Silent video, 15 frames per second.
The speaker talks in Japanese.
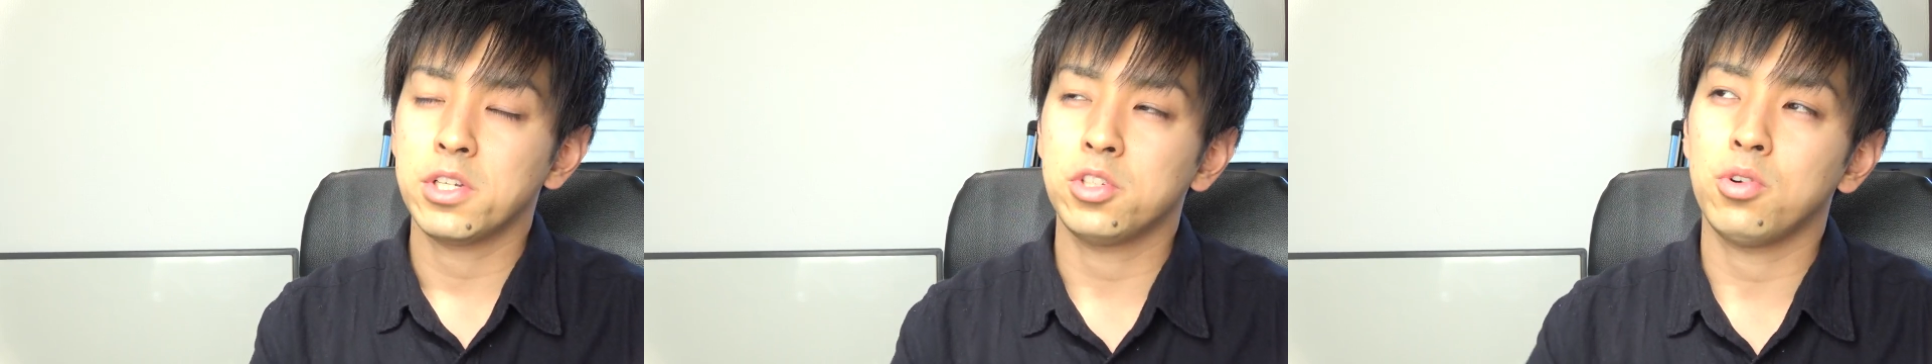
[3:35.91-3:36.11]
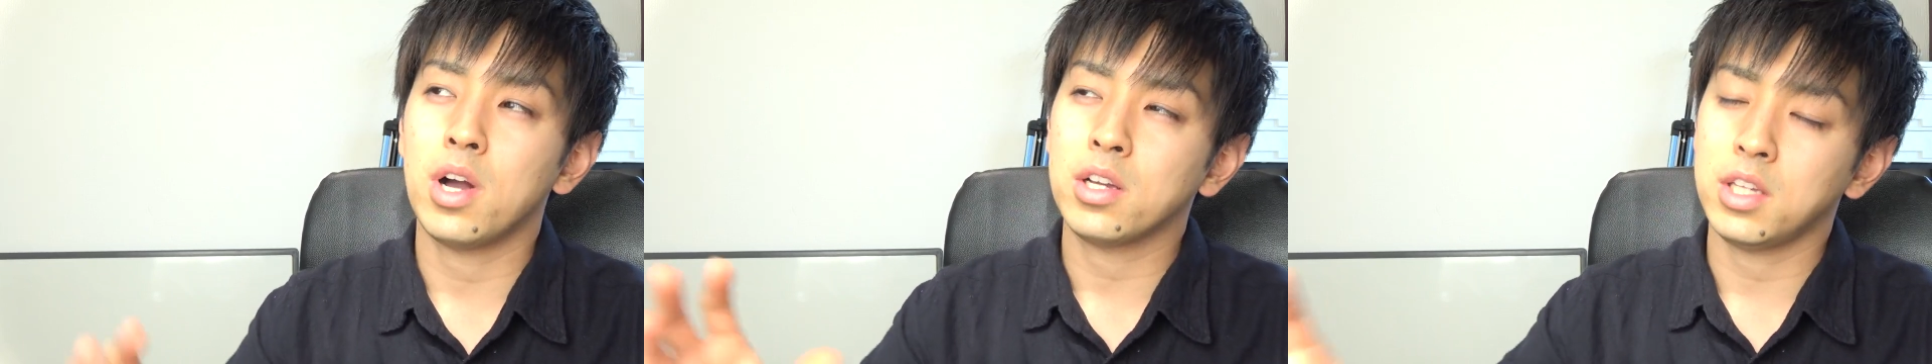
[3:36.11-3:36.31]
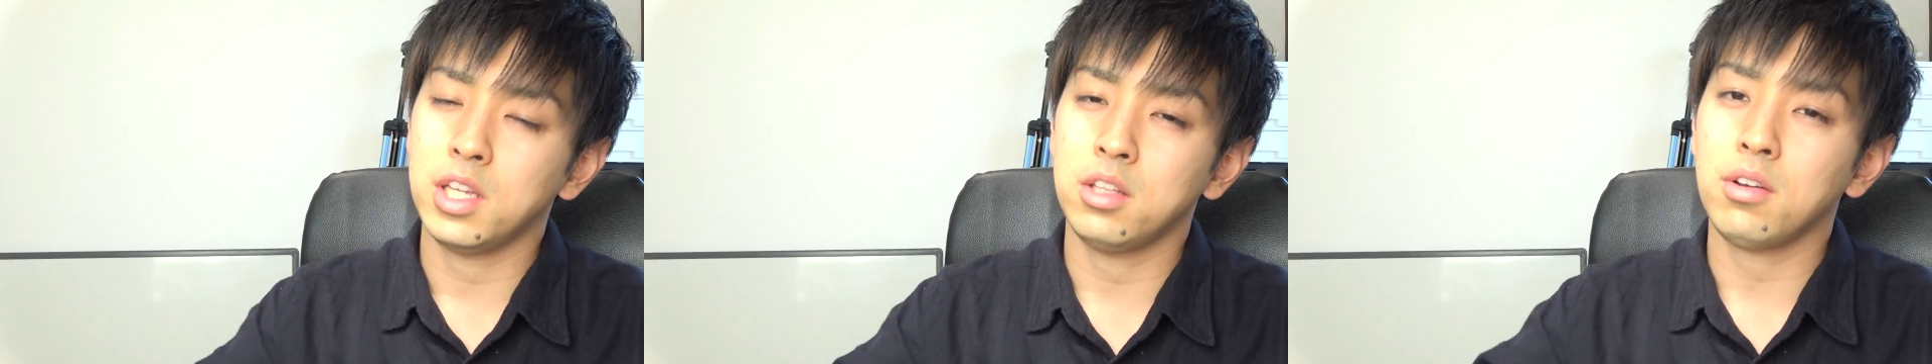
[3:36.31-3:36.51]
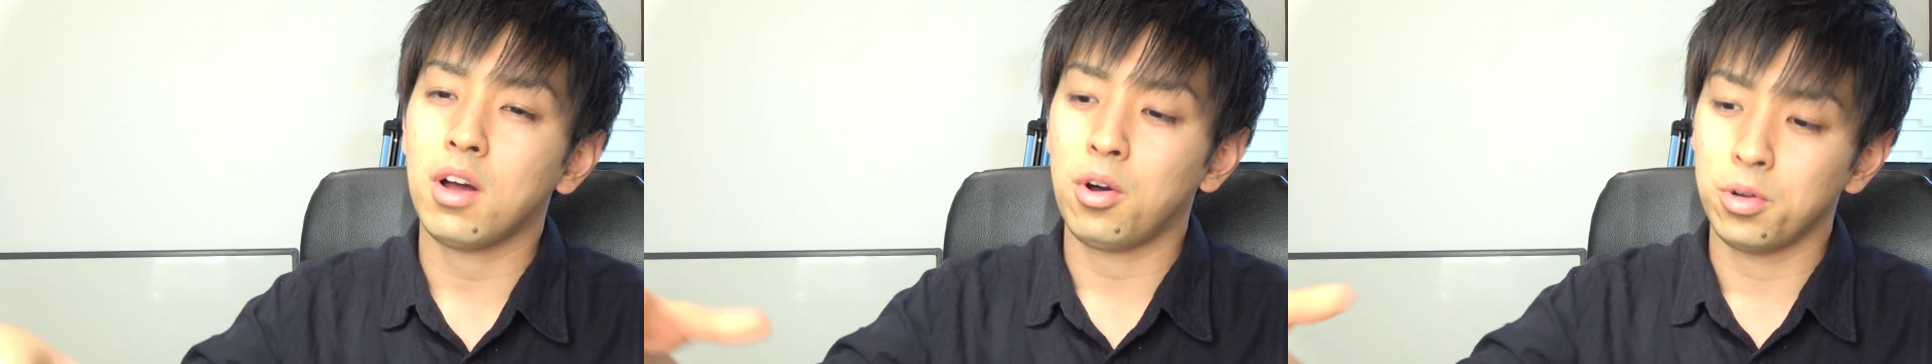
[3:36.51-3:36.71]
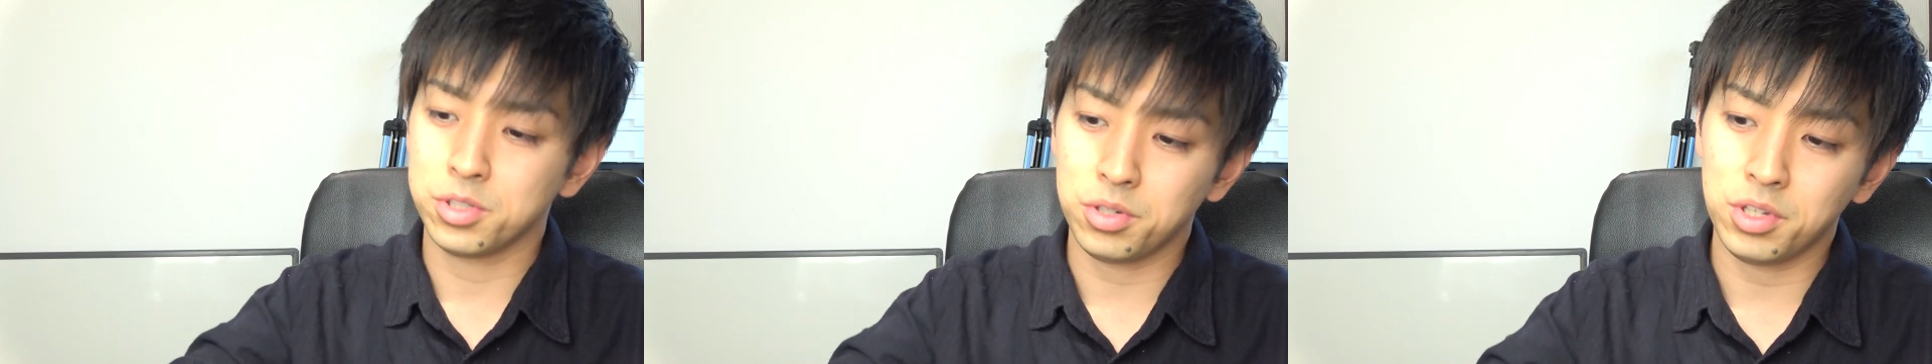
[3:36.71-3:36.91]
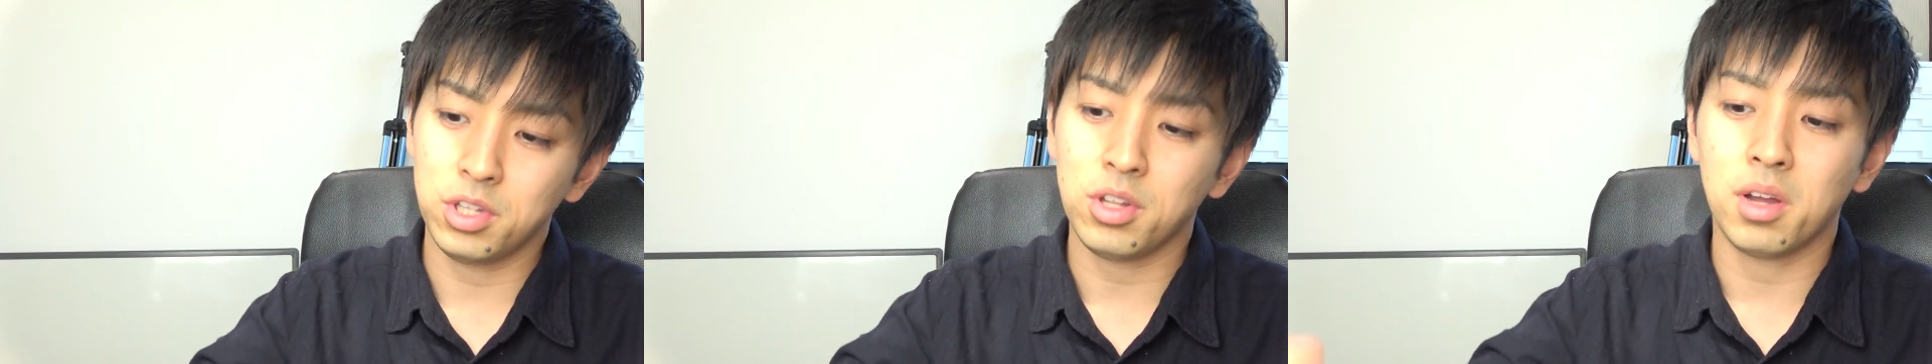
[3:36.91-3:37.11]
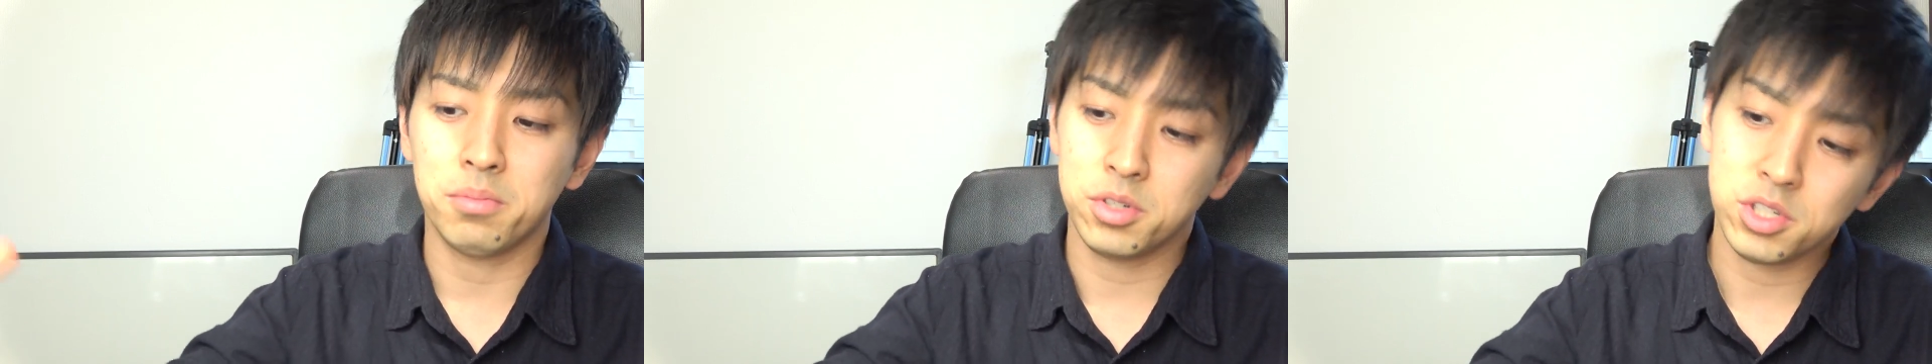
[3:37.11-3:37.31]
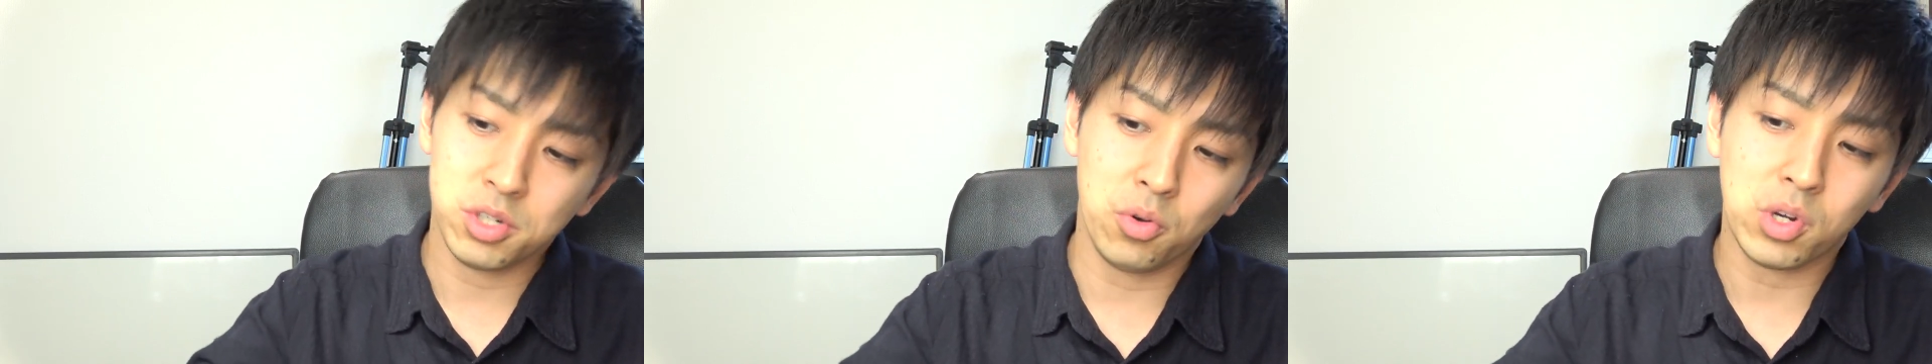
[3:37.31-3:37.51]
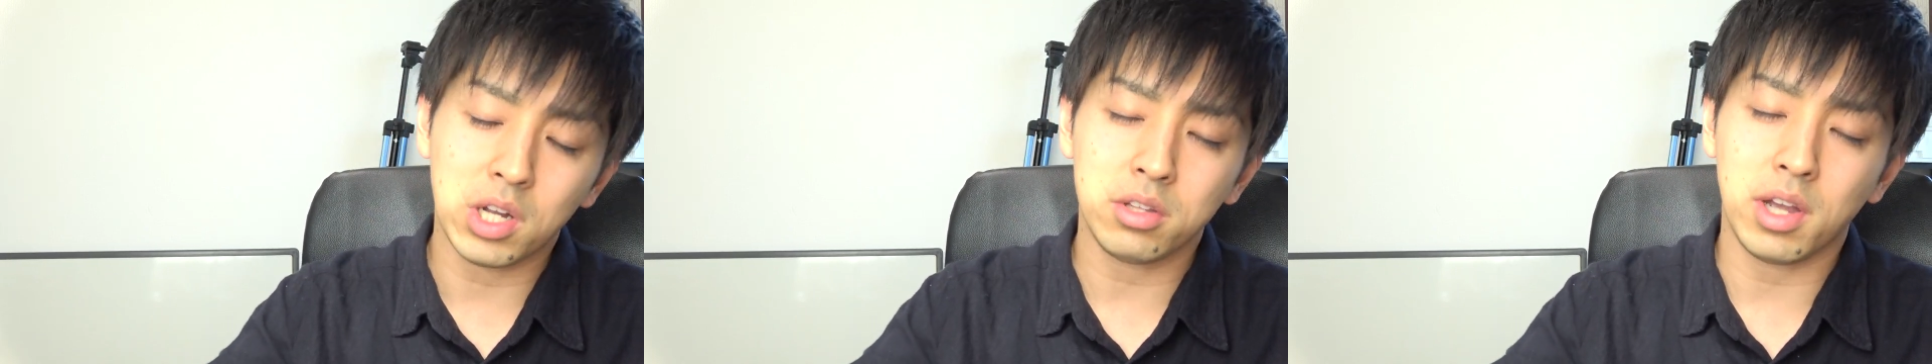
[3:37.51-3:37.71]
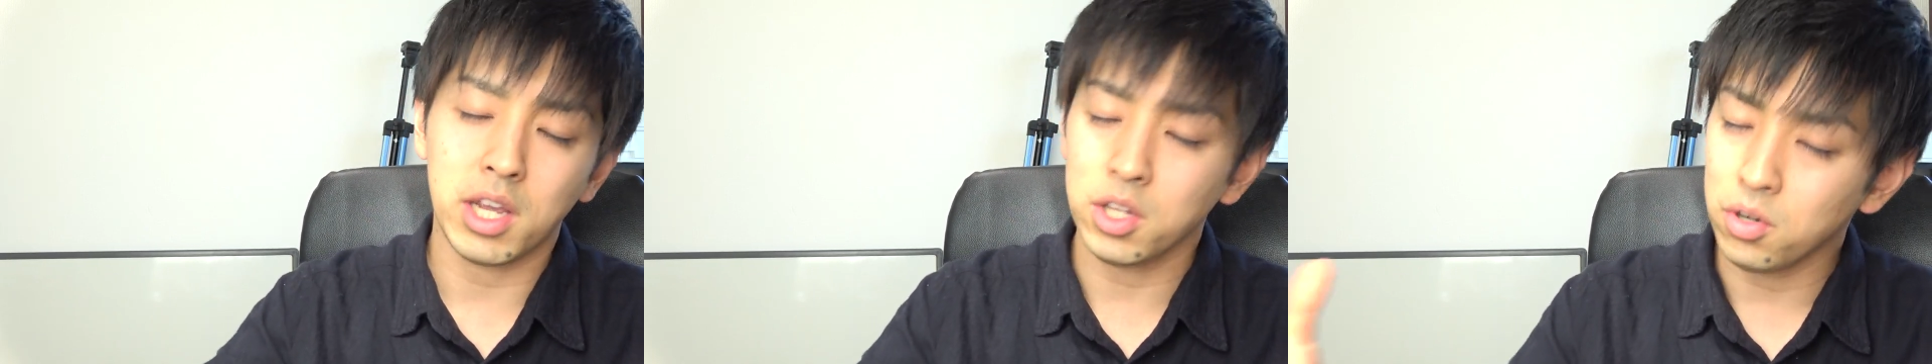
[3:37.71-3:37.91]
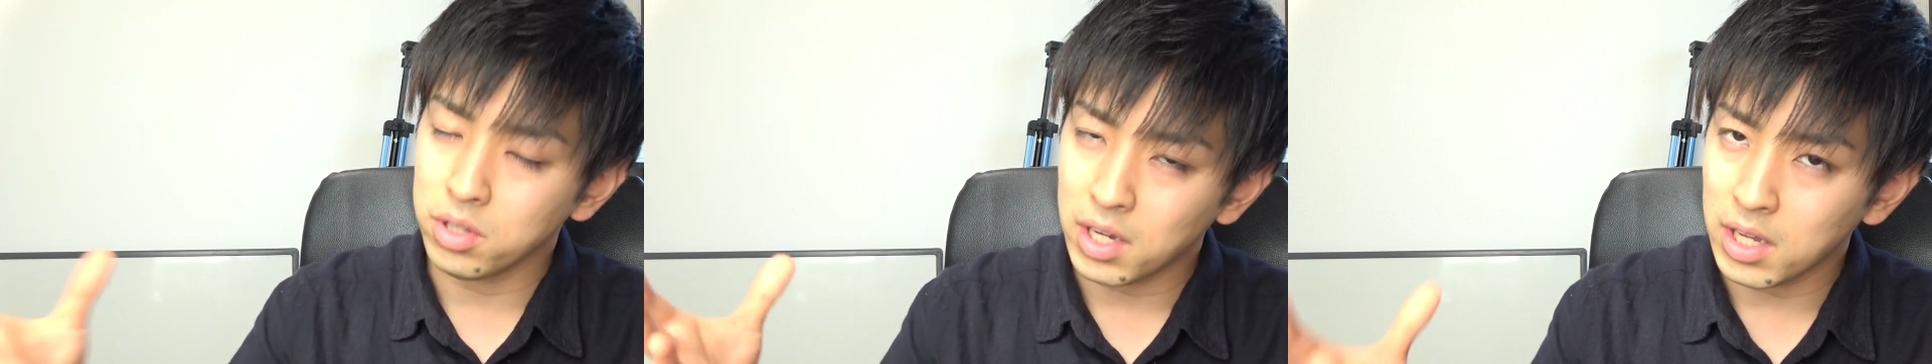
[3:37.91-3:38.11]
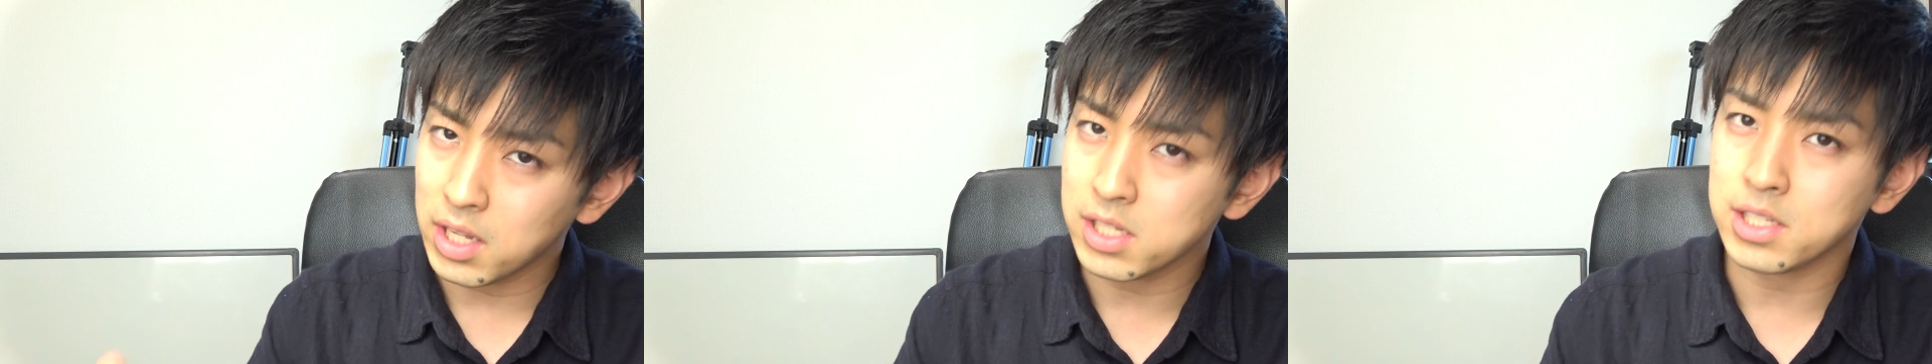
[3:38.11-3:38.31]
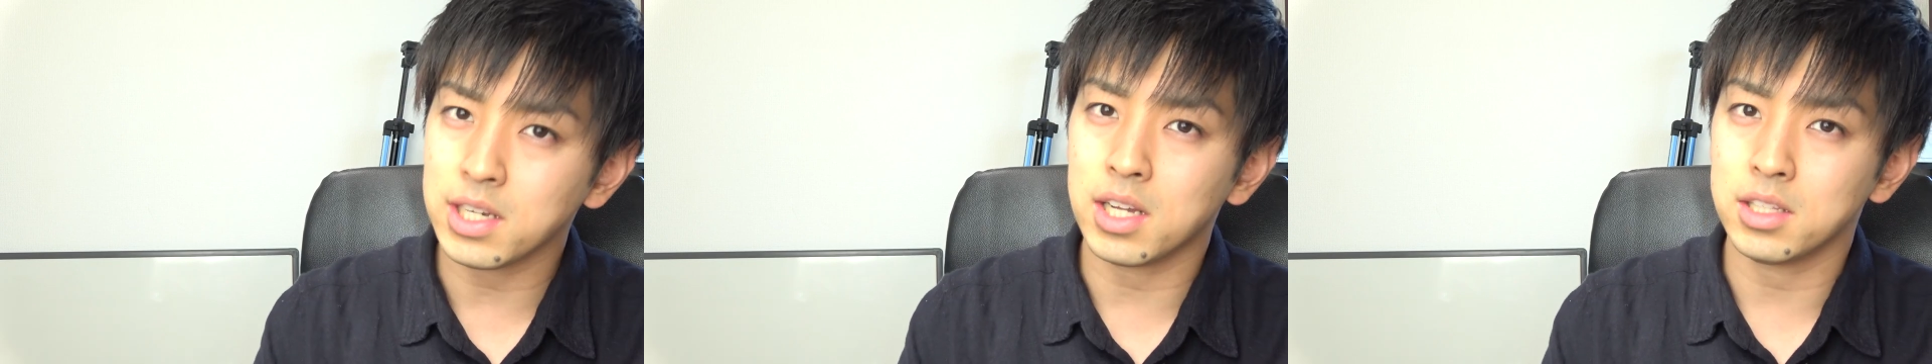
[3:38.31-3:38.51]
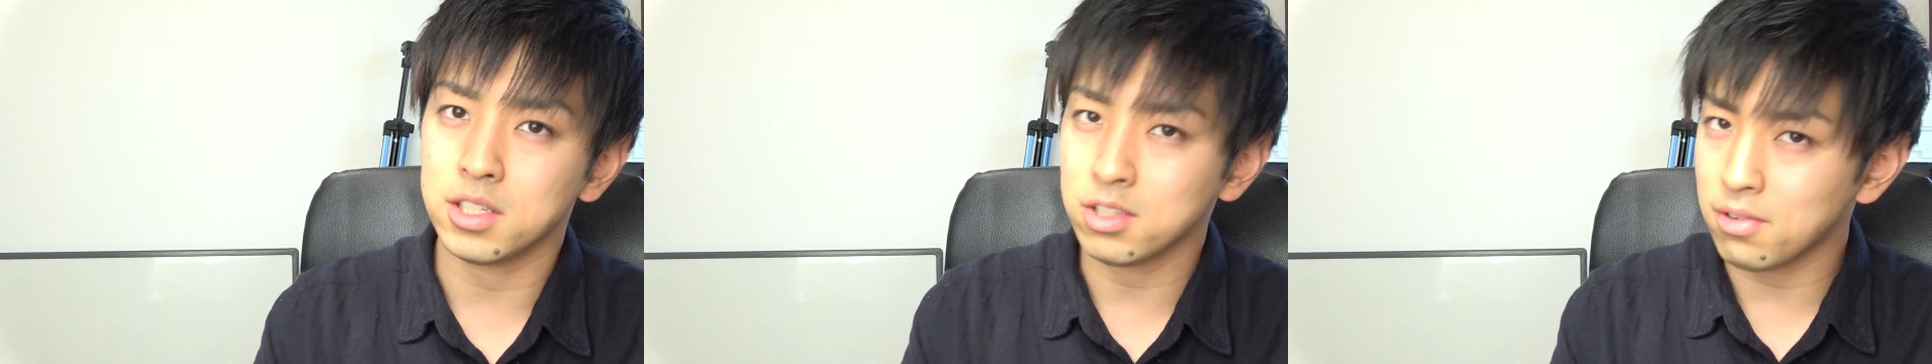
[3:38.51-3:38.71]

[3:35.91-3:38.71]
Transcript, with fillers: 奨学金とか補助金とか無償化とかいろんな話があって、